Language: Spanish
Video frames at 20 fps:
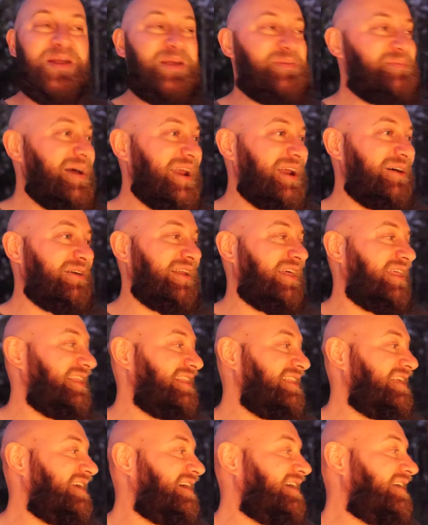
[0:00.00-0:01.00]
primera hora
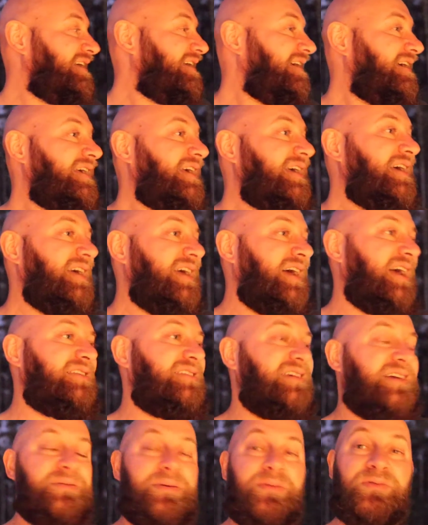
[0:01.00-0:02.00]
del día.
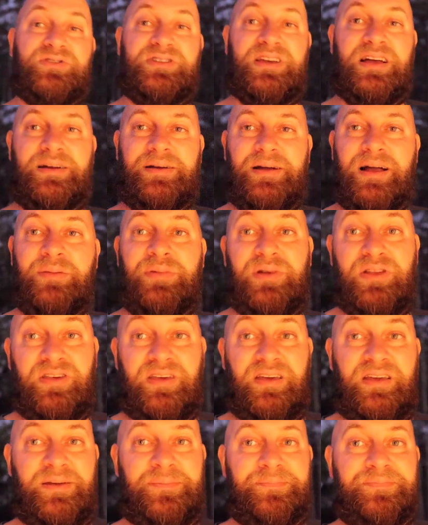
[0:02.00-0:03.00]
Así que vamos a, ver
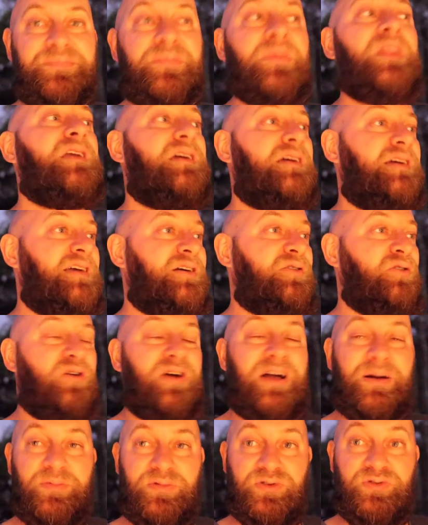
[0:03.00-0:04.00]
si eh,
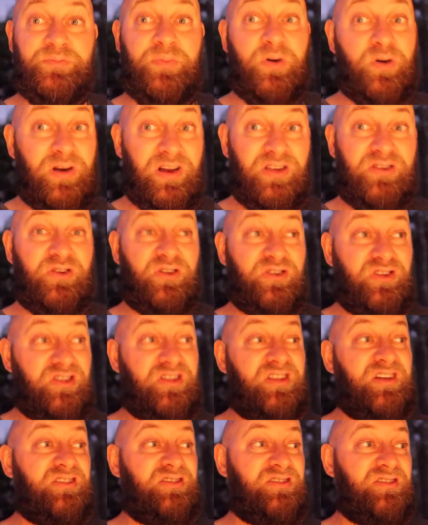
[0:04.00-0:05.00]
colocamos un poco las
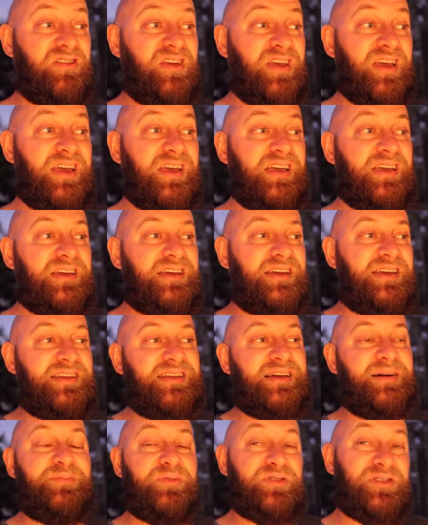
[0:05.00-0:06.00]
cositas y
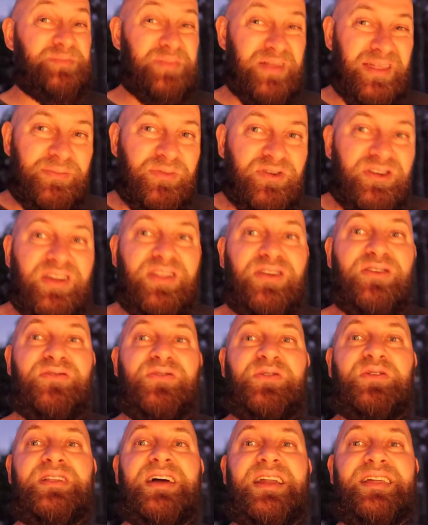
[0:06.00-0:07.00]
ya pues empezamos a
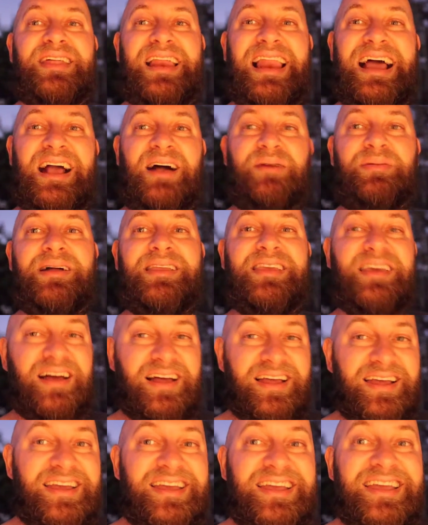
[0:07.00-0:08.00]
disfrutar de la
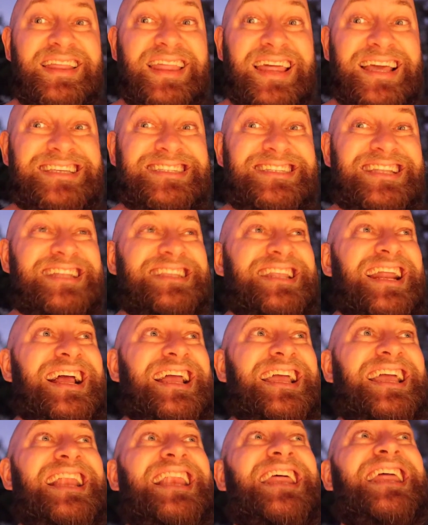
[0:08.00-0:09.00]
cabaña y de esta
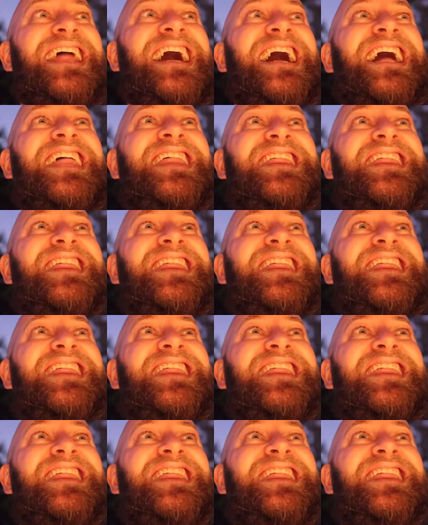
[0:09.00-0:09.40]
tranquilidad.